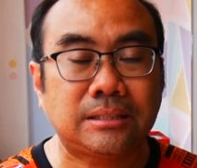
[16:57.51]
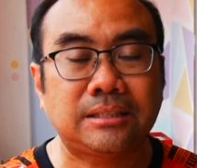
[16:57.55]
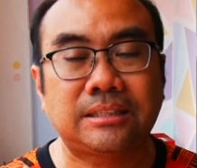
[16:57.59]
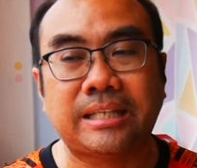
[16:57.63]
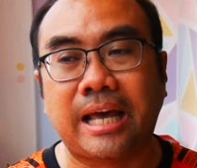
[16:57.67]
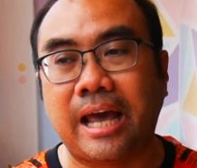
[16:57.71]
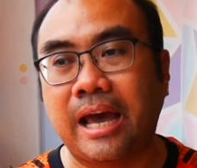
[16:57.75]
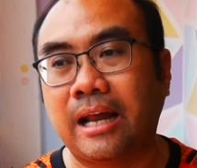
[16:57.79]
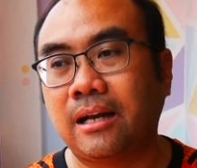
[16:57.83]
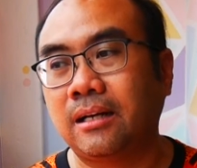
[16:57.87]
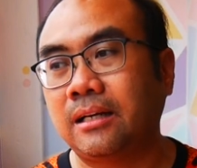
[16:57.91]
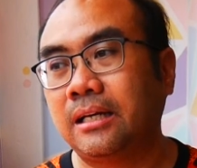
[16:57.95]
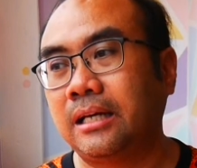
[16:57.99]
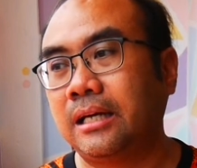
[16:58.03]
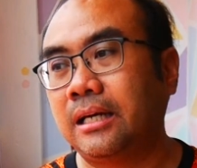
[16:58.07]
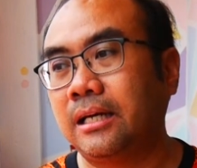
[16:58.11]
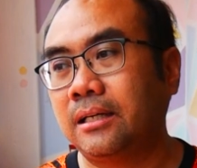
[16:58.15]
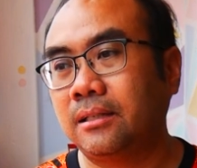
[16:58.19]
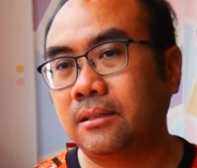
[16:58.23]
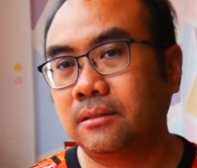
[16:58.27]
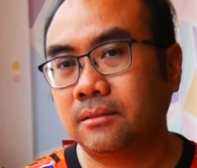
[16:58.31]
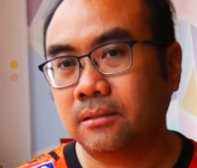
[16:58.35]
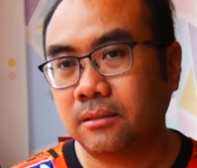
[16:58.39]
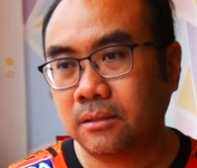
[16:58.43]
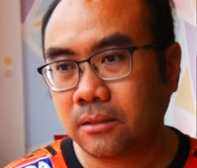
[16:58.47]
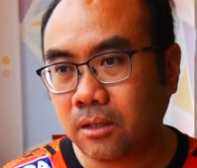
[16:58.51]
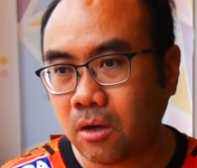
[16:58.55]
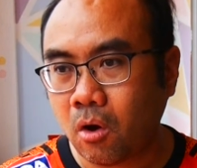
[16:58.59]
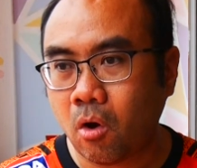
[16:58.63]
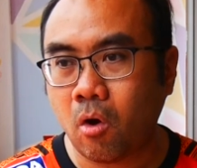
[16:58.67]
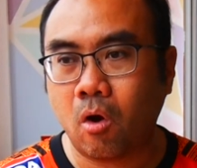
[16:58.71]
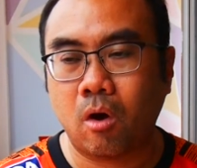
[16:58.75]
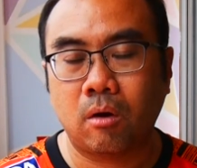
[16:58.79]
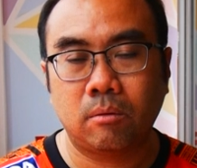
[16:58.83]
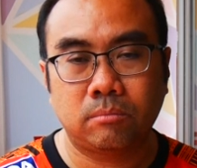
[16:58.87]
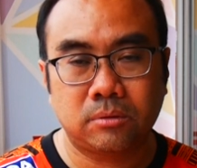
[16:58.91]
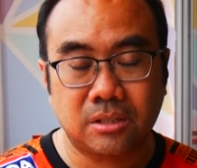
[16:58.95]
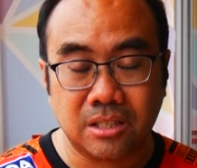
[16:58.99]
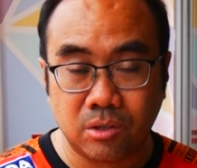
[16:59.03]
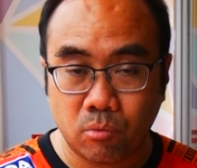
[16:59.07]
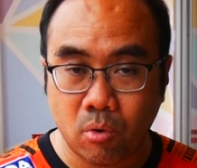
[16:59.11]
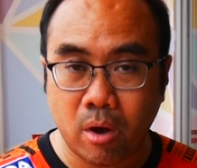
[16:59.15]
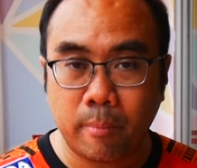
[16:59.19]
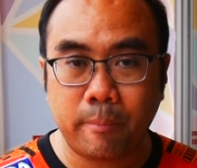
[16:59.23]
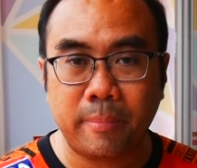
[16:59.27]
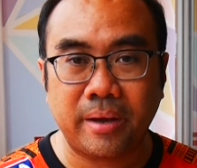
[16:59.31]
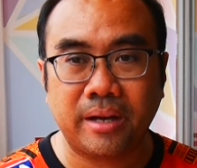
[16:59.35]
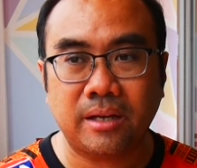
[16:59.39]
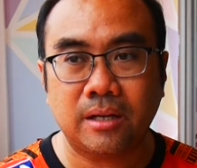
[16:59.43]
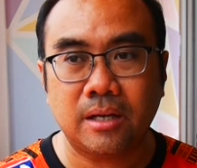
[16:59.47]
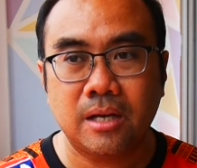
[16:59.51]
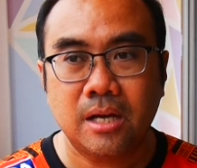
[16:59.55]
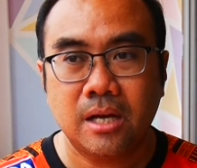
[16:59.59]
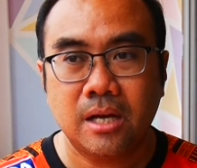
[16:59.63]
แสนนะฮะก็ถือว่าเป็น